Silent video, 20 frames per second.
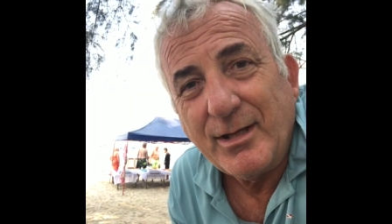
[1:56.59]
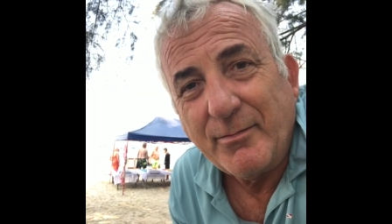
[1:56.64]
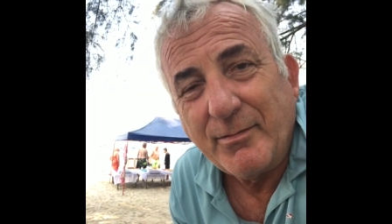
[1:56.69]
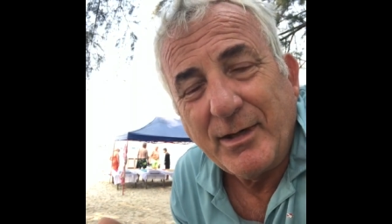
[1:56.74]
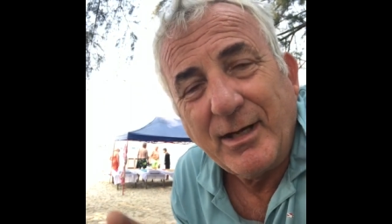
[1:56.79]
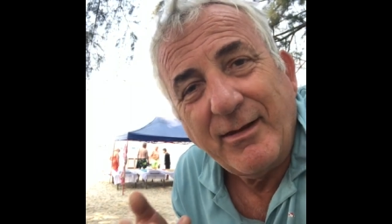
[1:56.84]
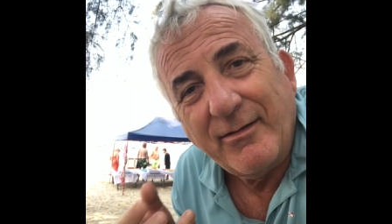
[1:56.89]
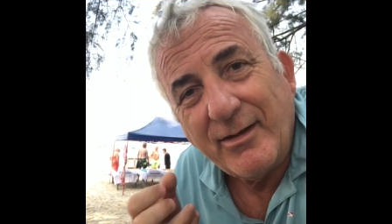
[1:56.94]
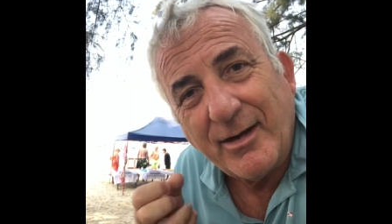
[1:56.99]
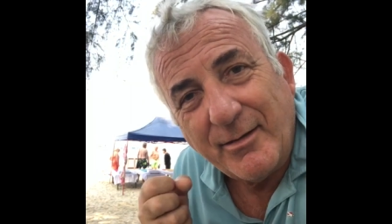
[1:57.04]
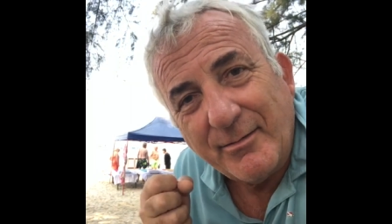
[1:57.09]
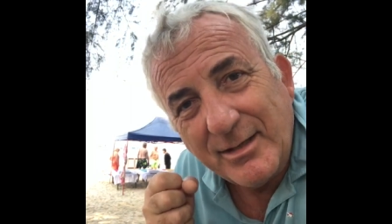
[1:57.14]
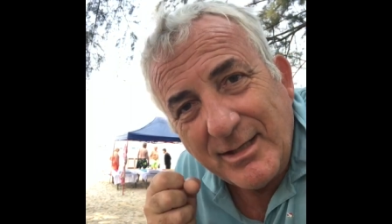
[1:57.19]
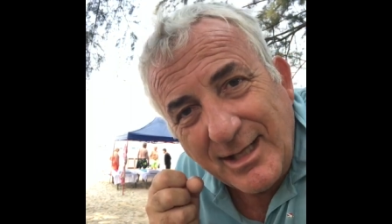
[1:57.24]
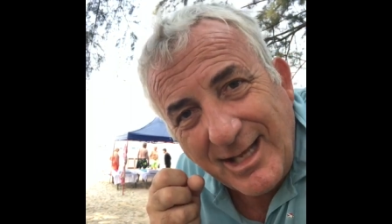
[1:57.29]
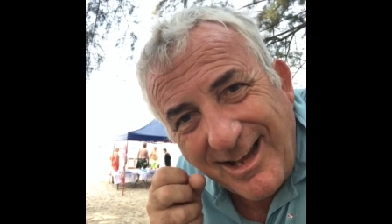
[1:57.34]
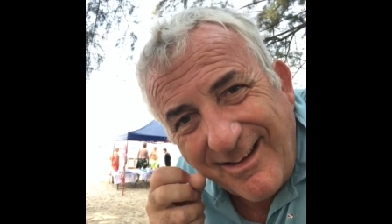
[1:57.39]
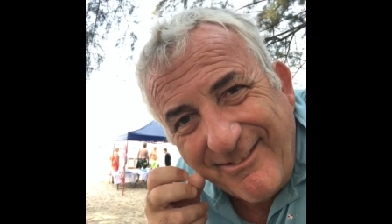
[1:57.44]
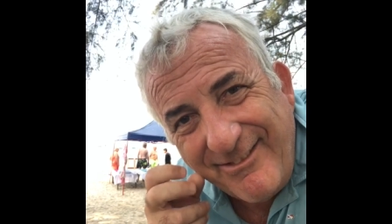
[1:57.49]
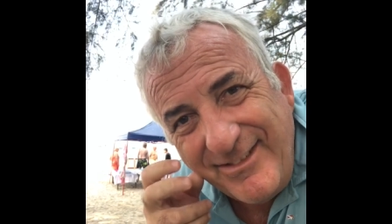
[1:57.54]
perché veramente
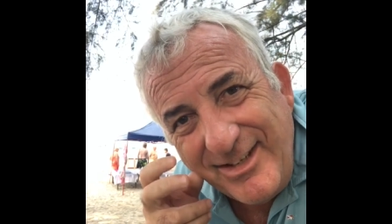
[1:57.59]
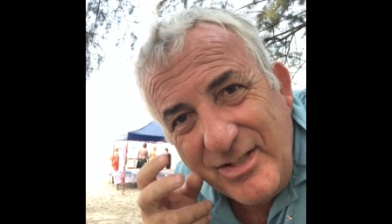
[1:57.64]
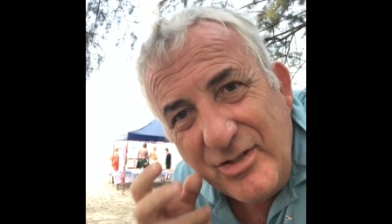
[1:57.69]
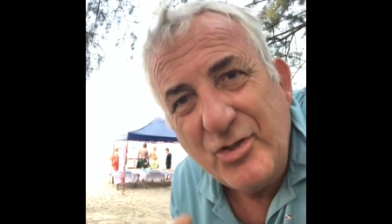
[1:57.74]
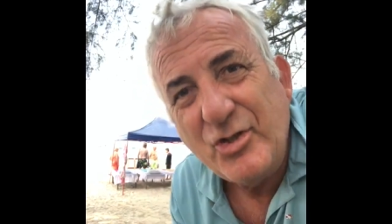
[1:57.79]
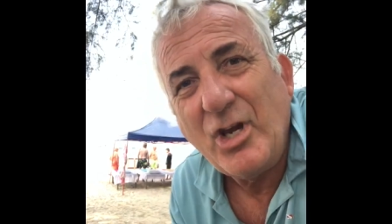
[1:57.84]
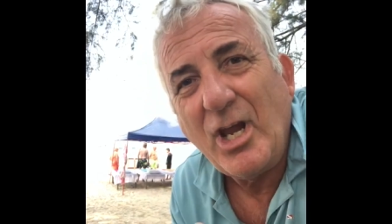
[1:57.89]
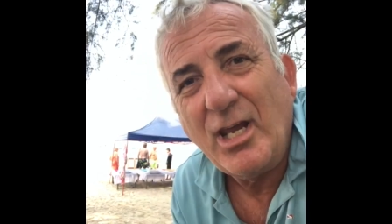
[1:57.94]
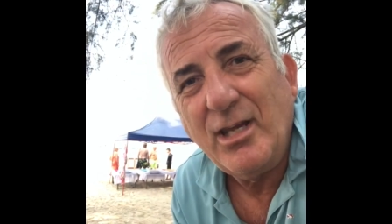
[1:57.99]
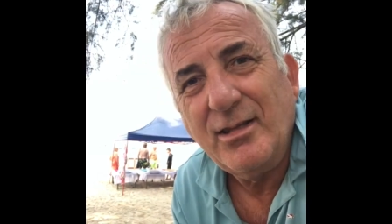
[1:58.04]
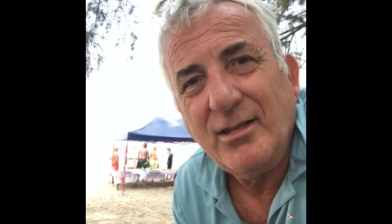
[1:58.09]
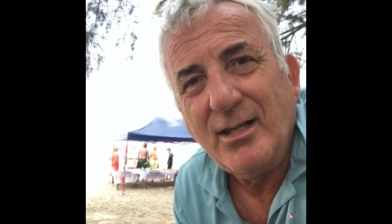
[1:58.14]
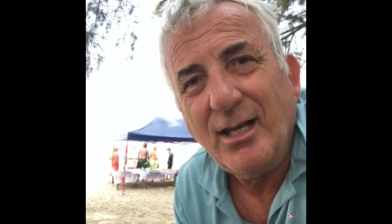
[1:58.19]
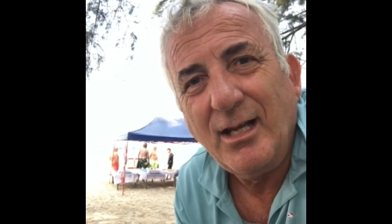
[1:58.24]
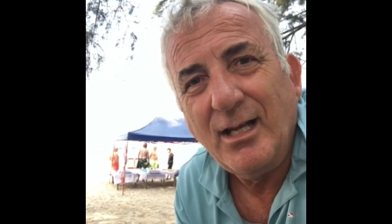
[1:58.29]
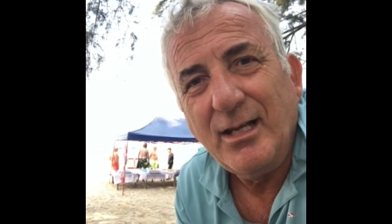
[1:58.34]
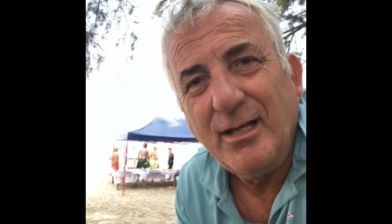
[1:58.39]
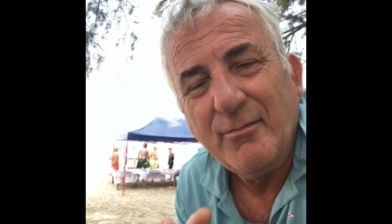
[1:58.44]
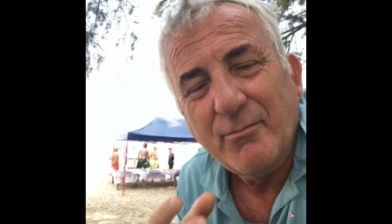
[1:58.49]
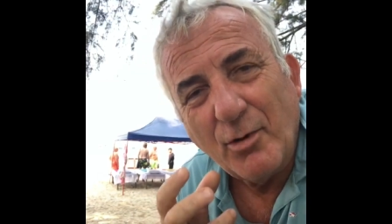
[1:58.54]
è avvincente il
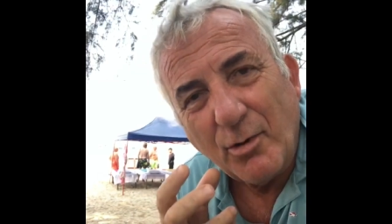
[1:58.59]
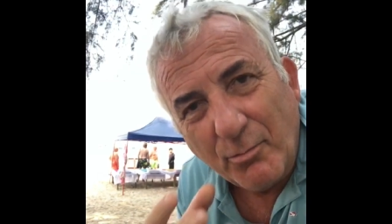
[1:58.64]
libro,